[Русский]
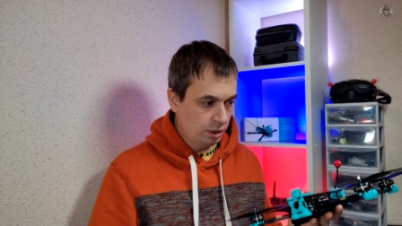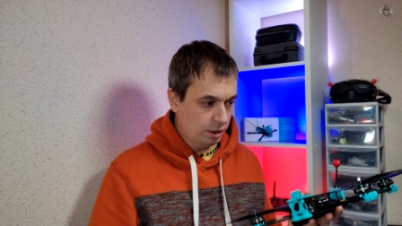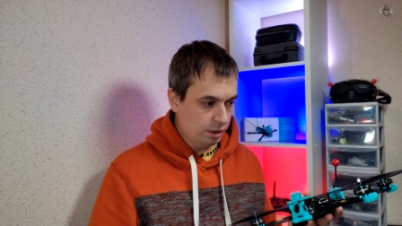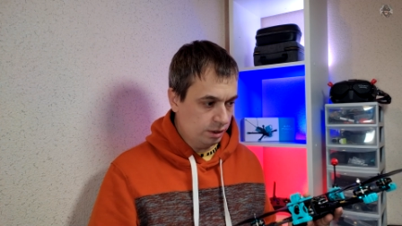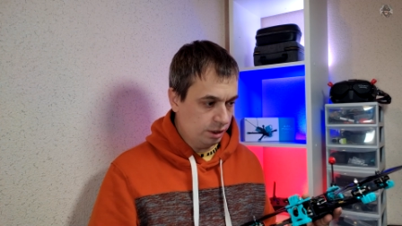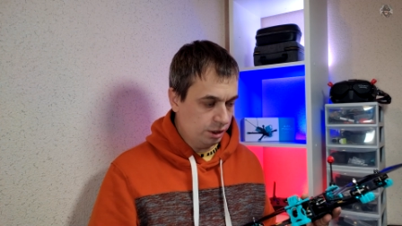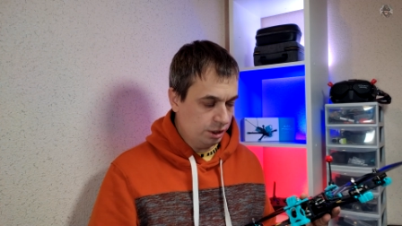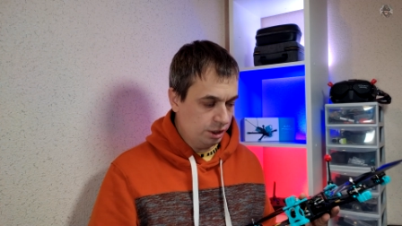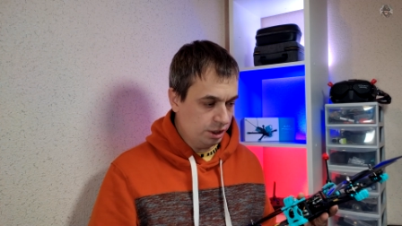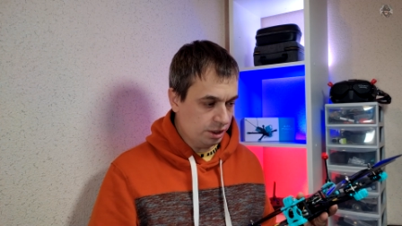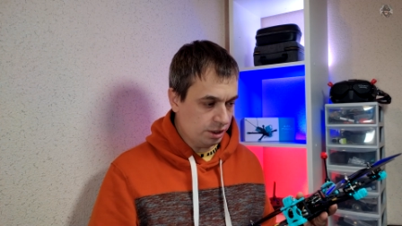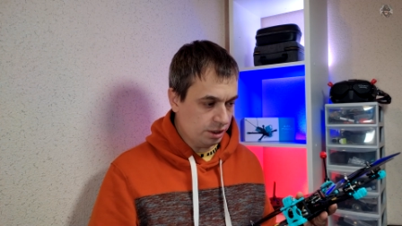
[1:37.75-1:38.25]

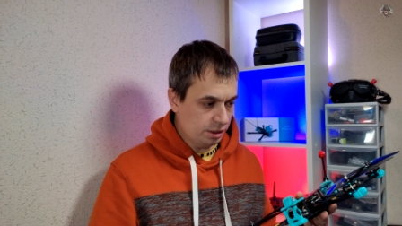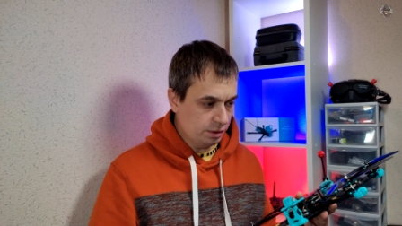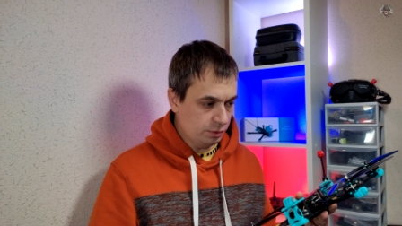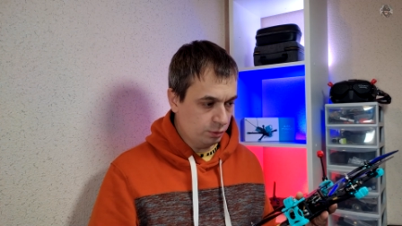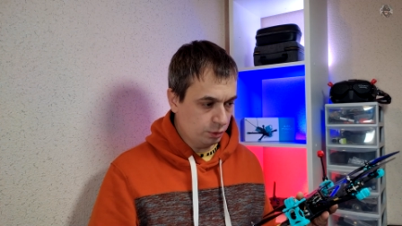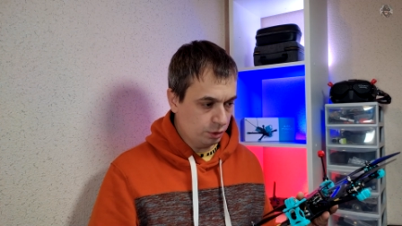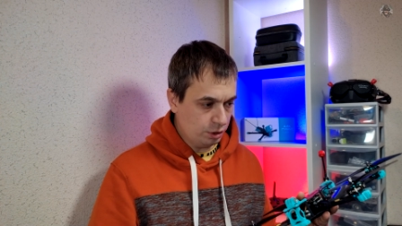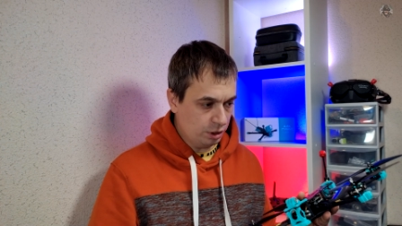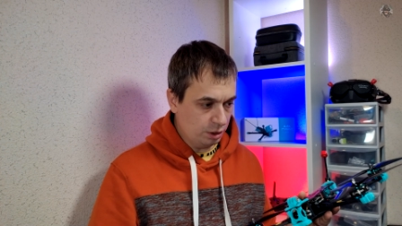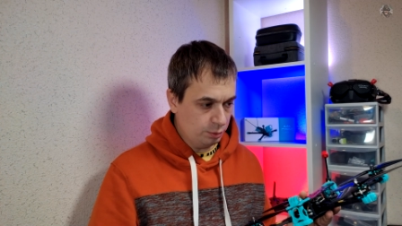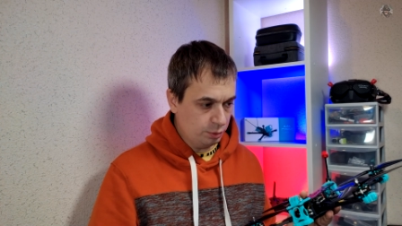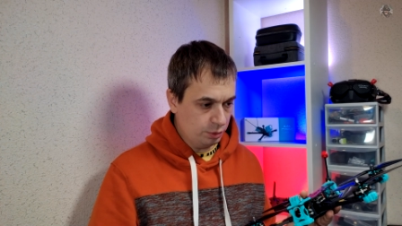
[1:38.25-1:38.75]
Если честно,
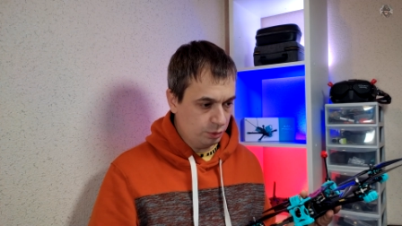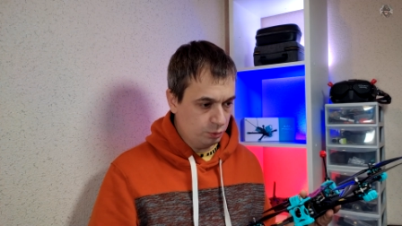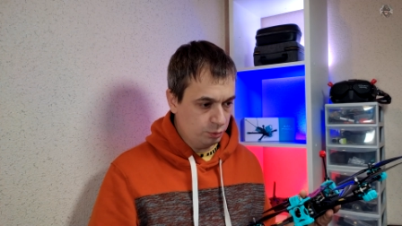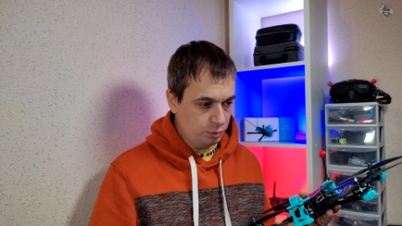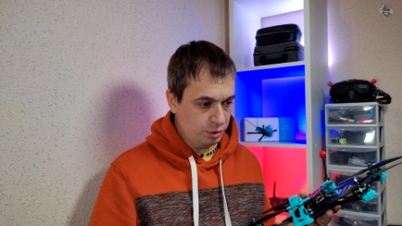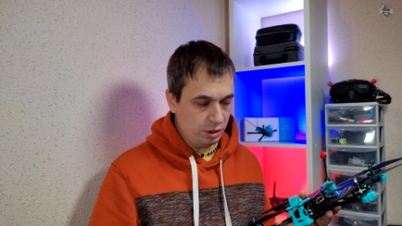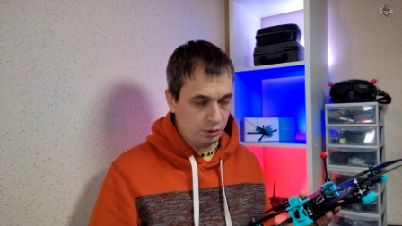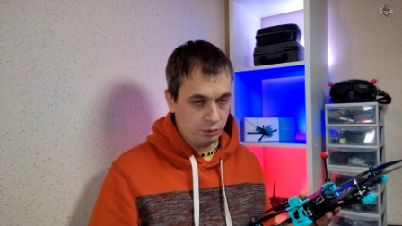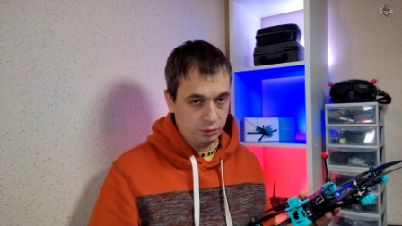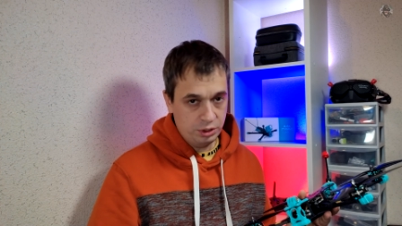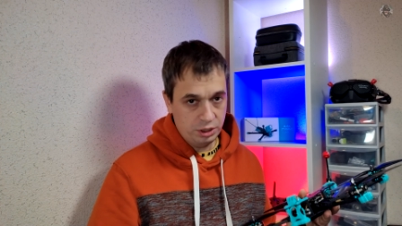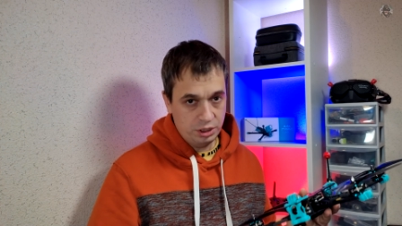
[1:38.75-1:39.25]
вот как бы у
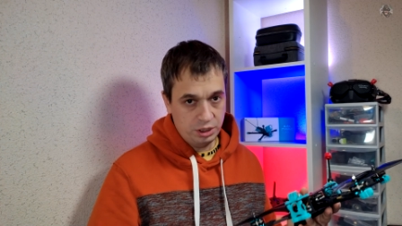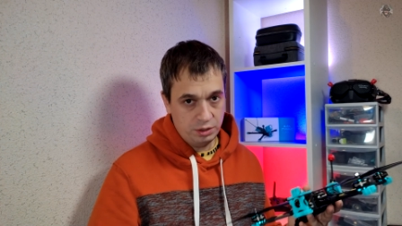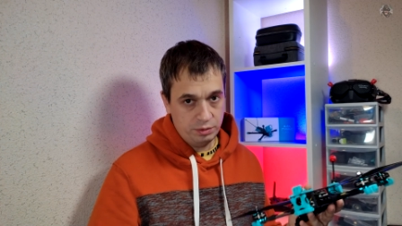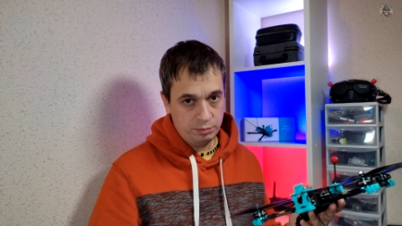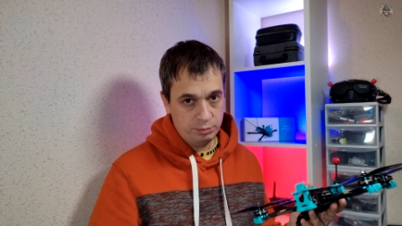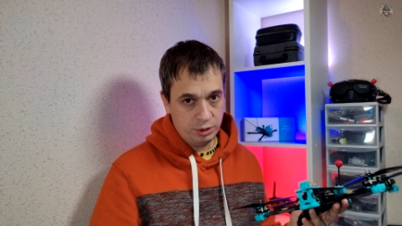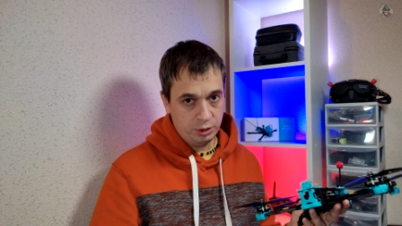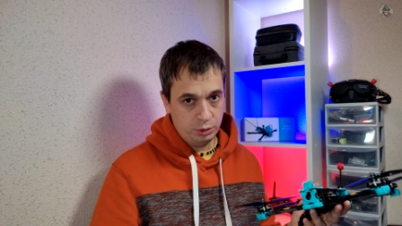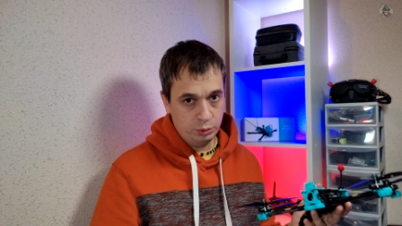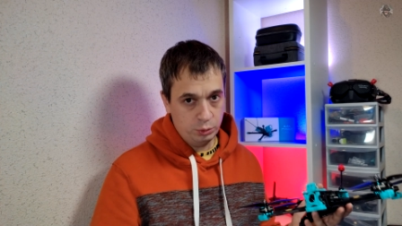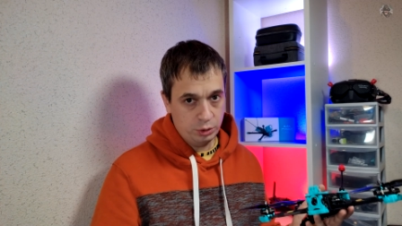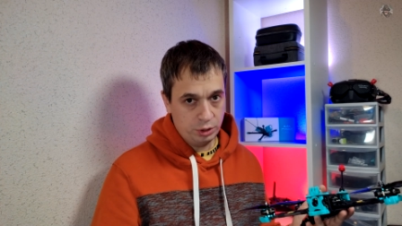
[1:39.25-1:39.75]
меня вот эти
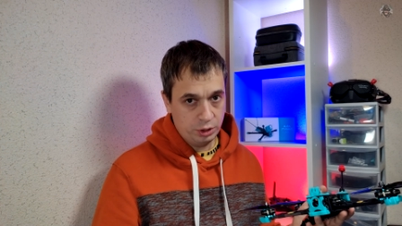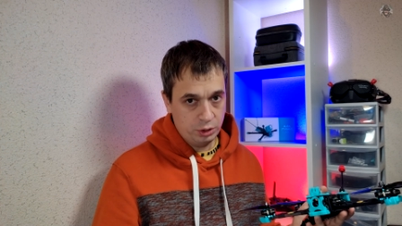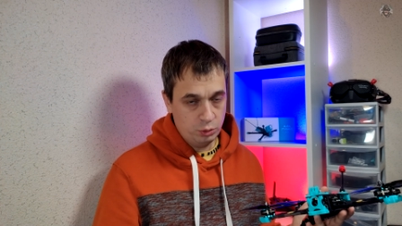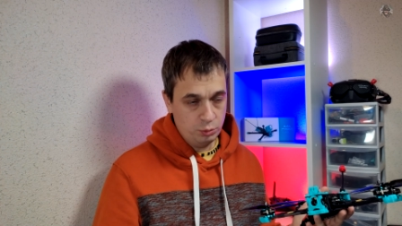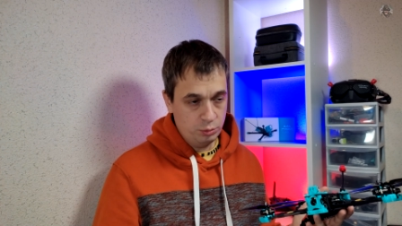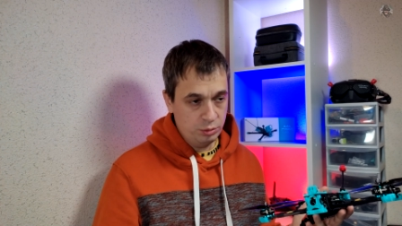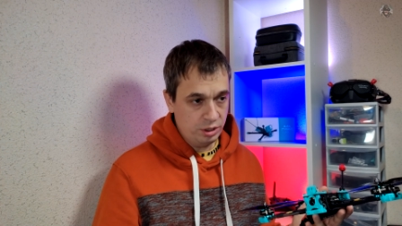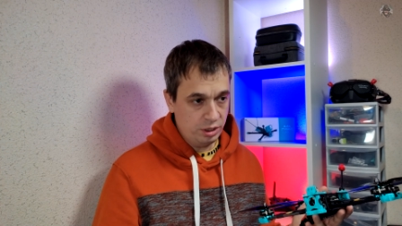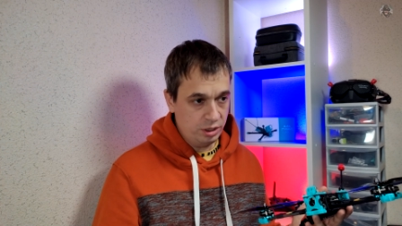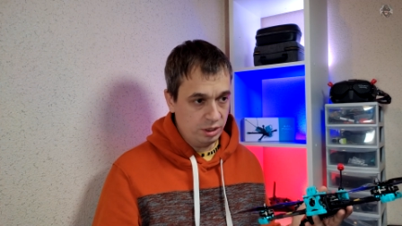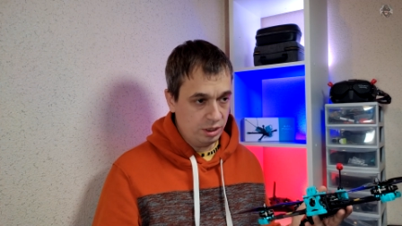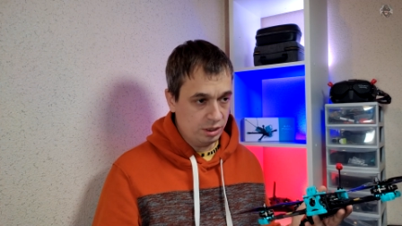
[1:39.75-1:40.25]

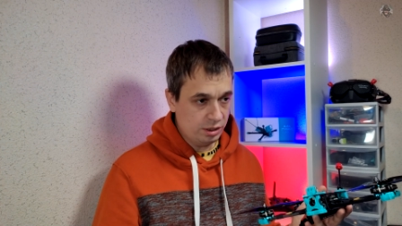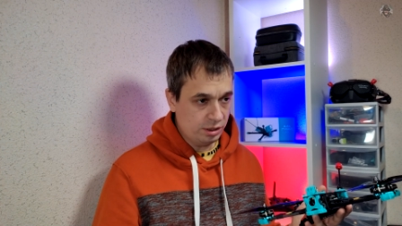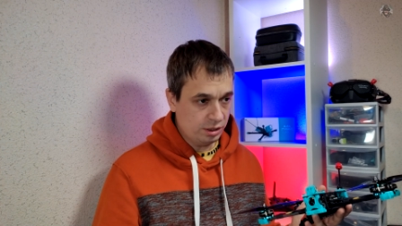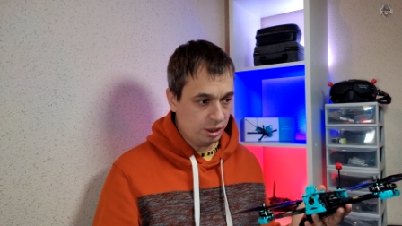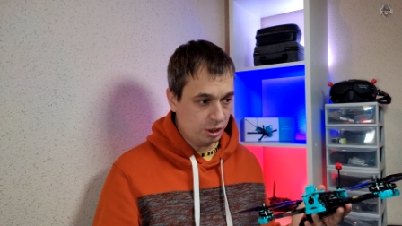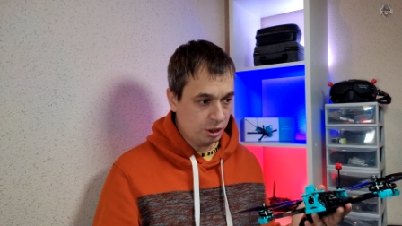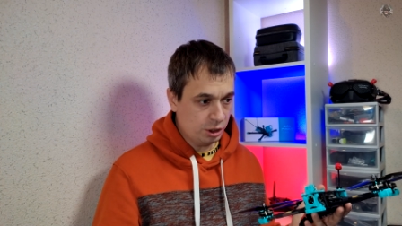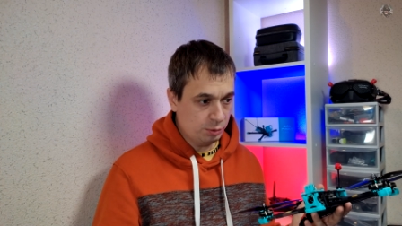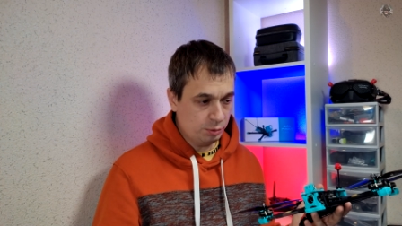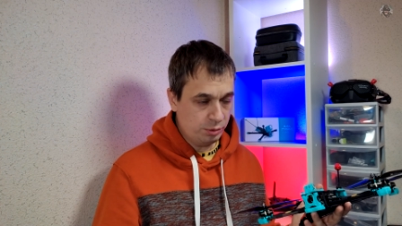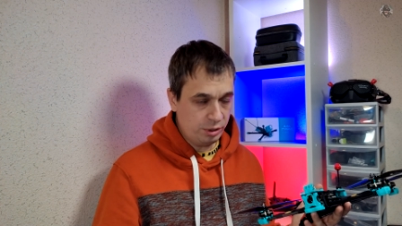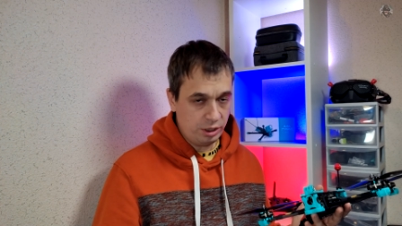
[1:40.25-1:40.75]
моторки у меня есть,
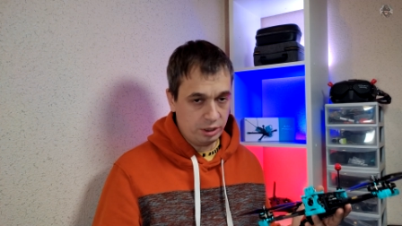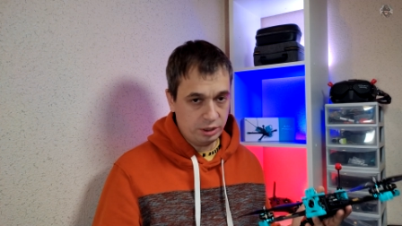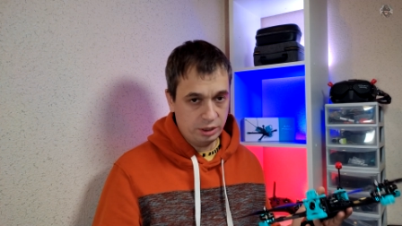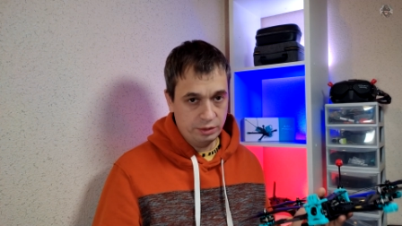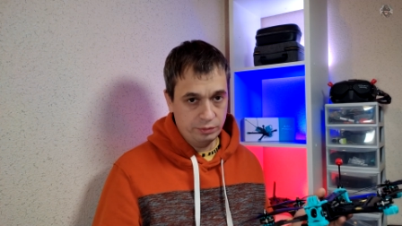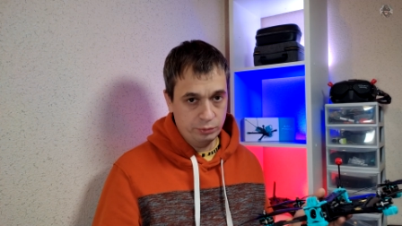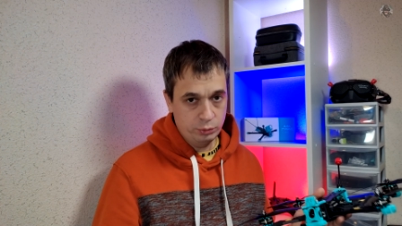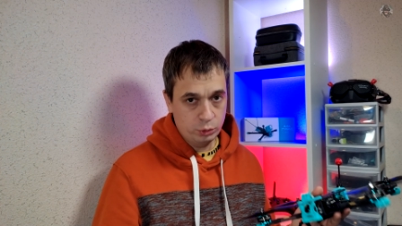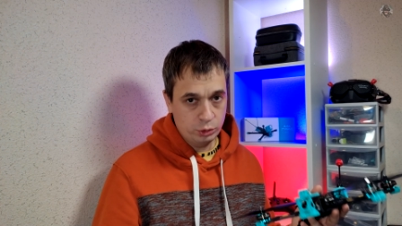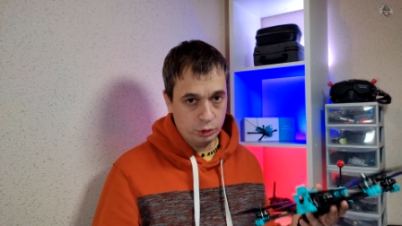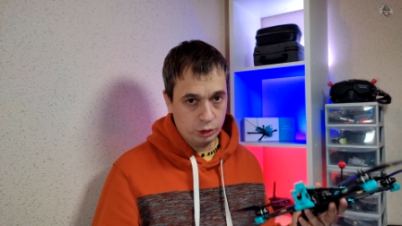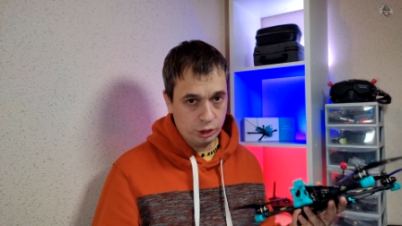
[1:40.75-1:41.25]
скажем так,
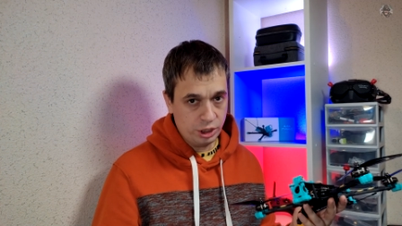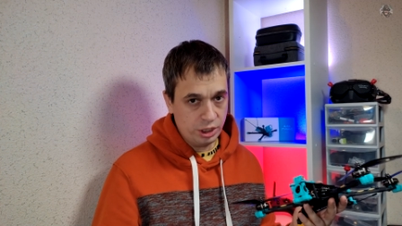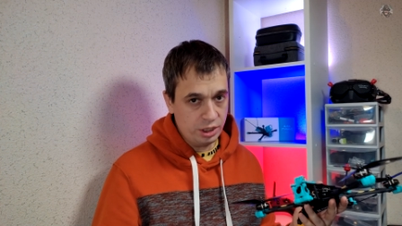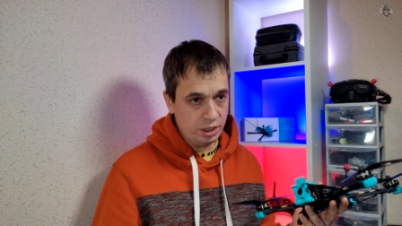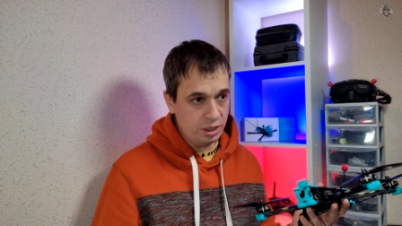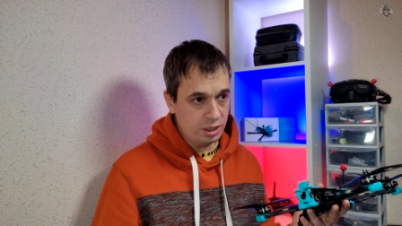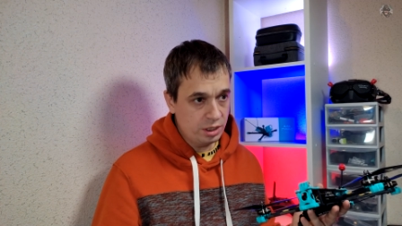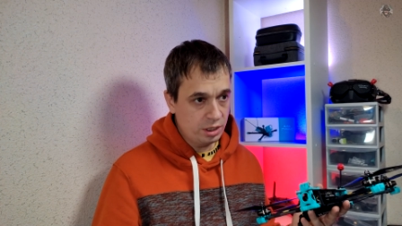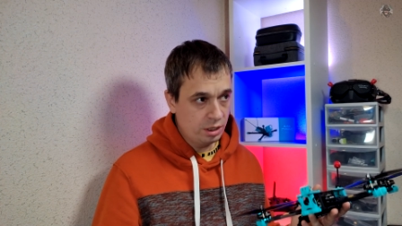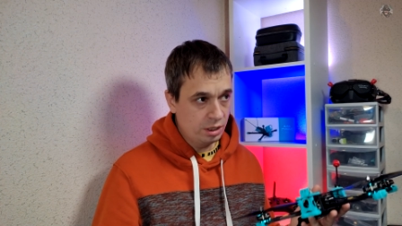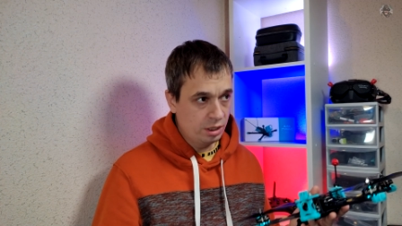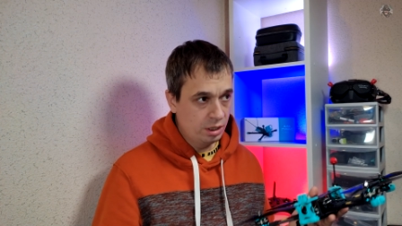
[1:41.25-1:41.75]
на
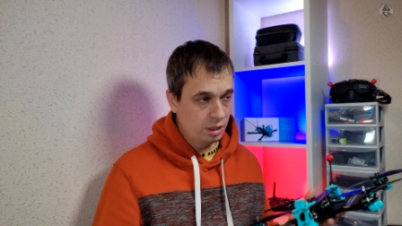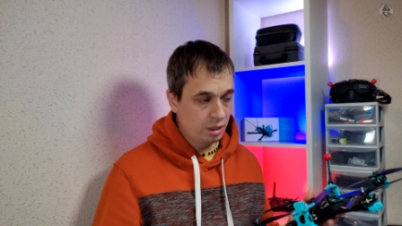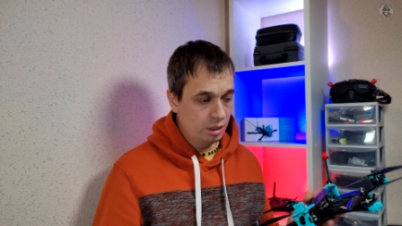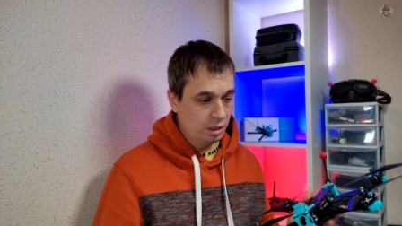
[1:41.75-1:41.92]
вооружении.